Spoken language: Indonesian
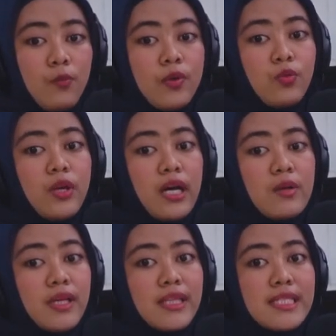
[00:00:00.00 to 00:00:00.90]

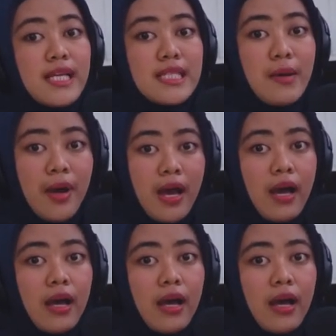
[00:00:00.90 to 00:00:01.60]
menggunakan batas yang sama,